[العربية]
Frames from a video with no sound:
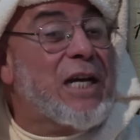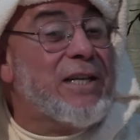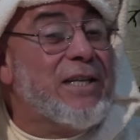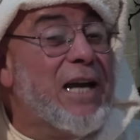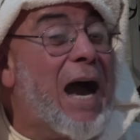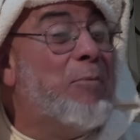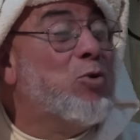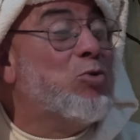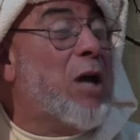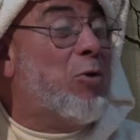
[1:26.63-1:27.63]

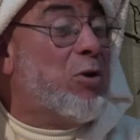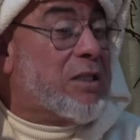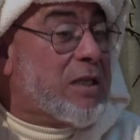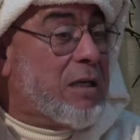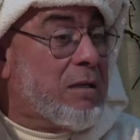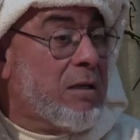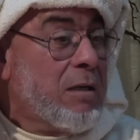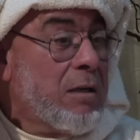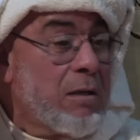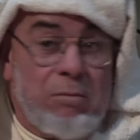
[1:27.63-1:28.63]
الايام نداولها زيد
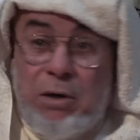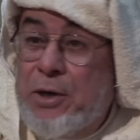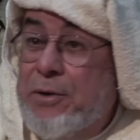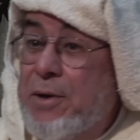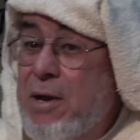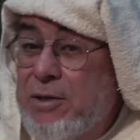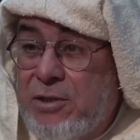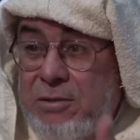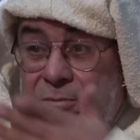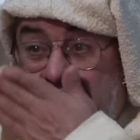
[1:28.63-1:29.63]
بين
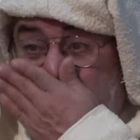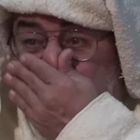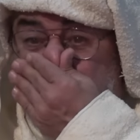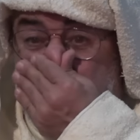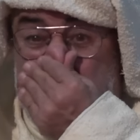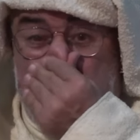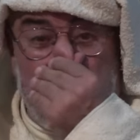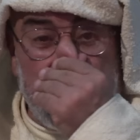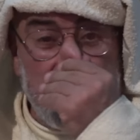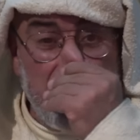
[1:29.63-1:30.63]
الناس ما يمكنش ما
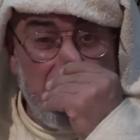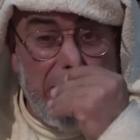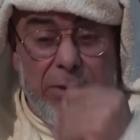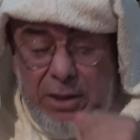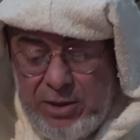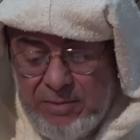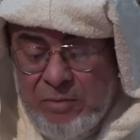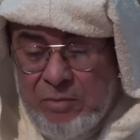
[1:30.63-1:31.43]
يمكنش ما يمكنش